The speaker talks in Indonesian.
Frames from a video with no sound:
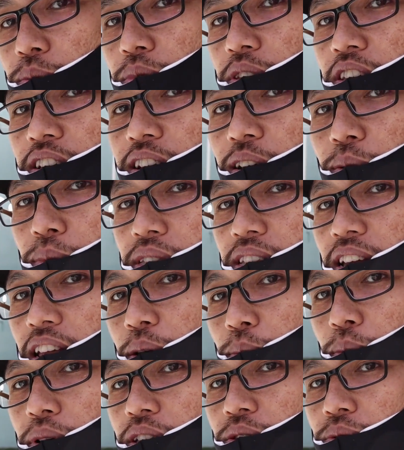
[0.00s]
menyirami
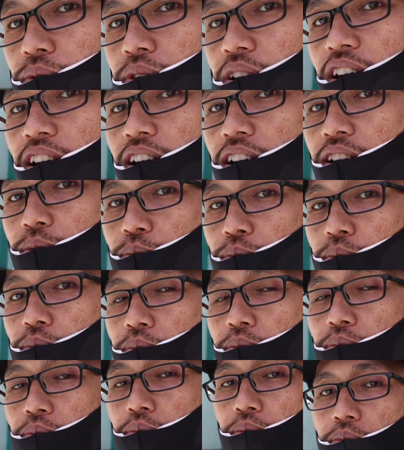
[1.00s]
tanaman juga
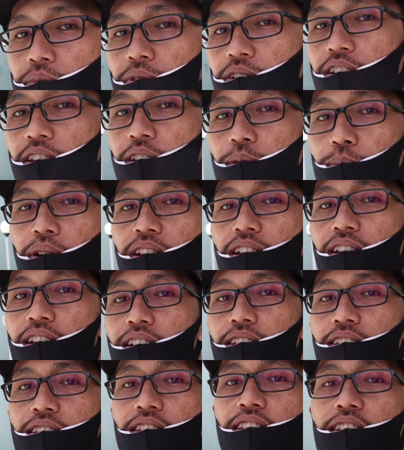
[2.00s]
daripada
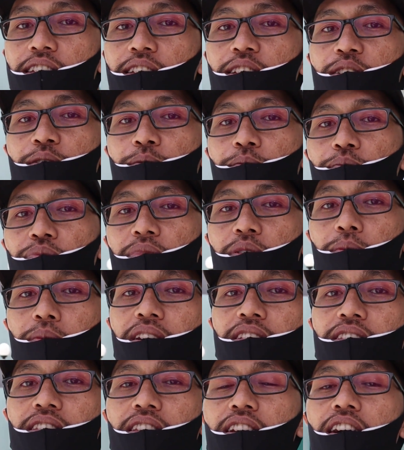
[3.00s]
nanti
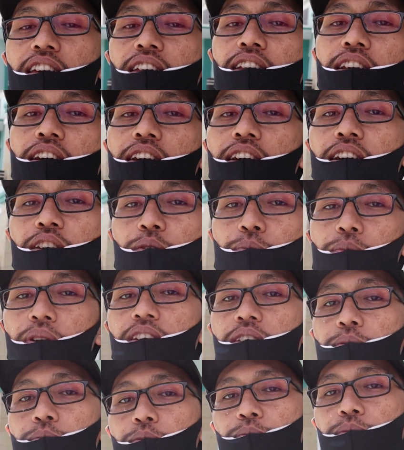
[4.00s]
mati karena
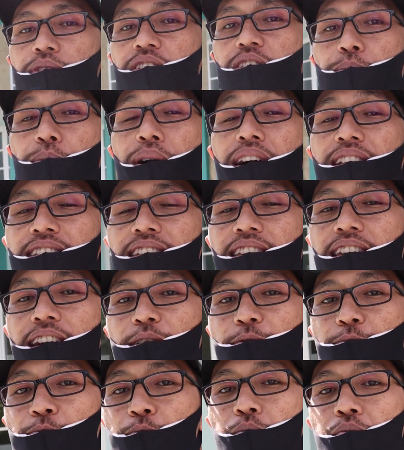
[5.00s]
rumah ini belum ditempati ya
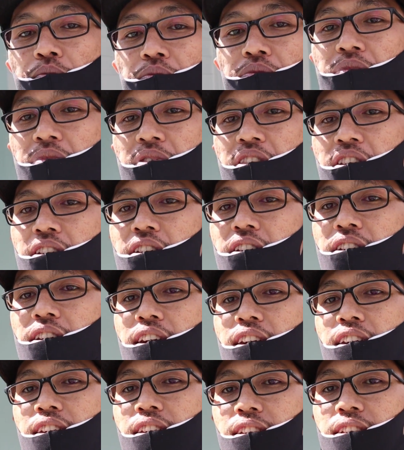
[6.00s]

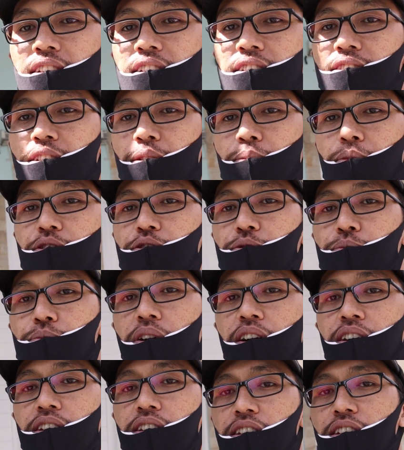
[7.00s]
oke sampai
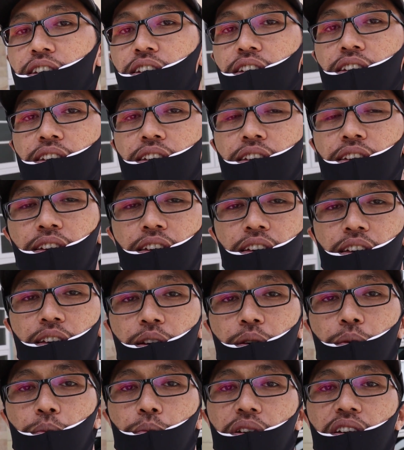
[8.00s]
jumpa di
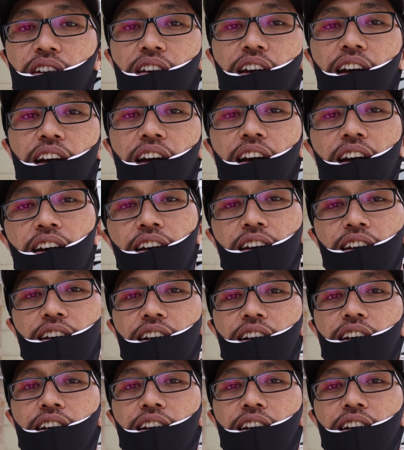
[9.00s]
bedah